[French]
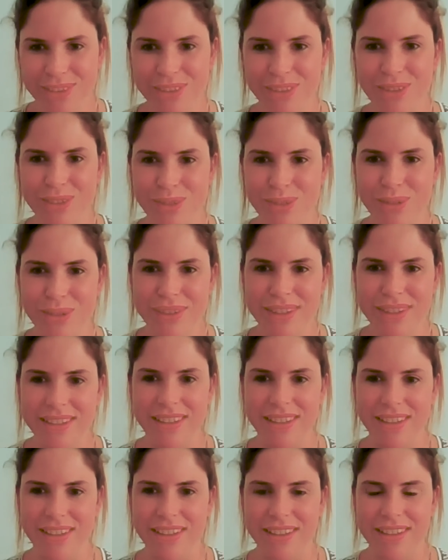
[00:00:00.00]
Donc du coup,
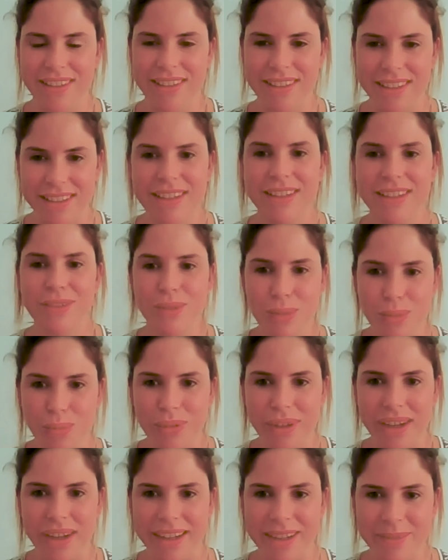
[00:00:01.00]
c'était du
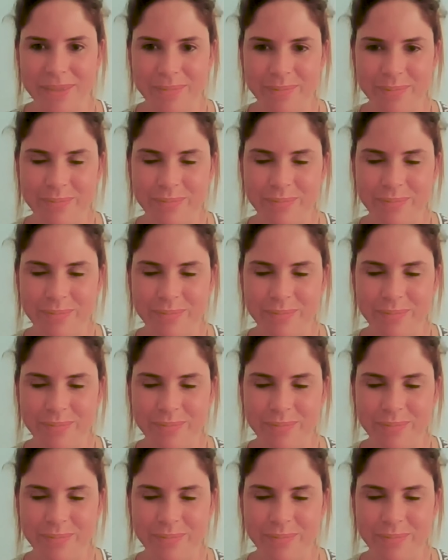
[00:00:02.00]
concret.